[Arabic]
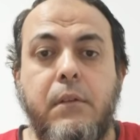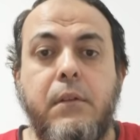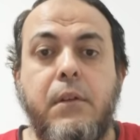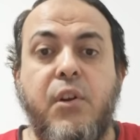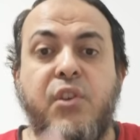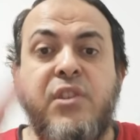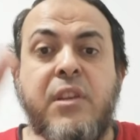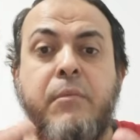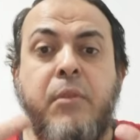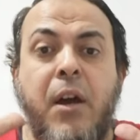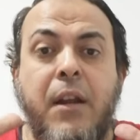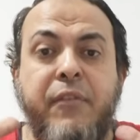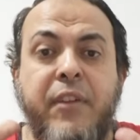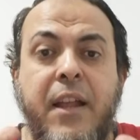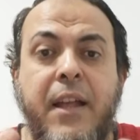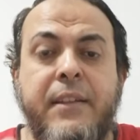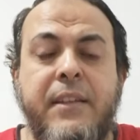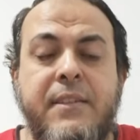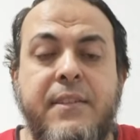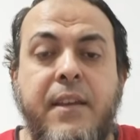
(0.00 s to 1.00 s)
الرسول قال في
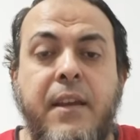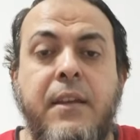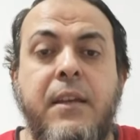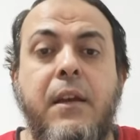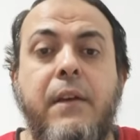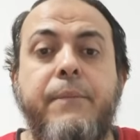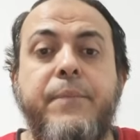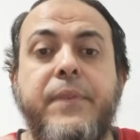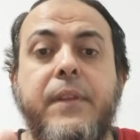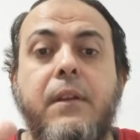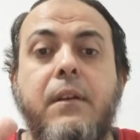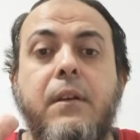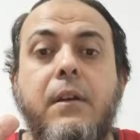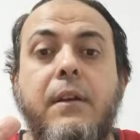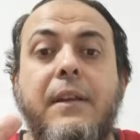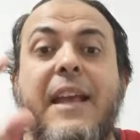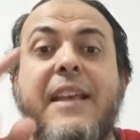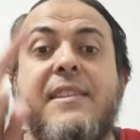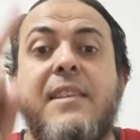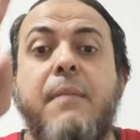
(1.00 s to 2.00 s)
الحديث الصحيح
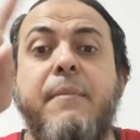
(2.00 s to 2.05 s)
ليس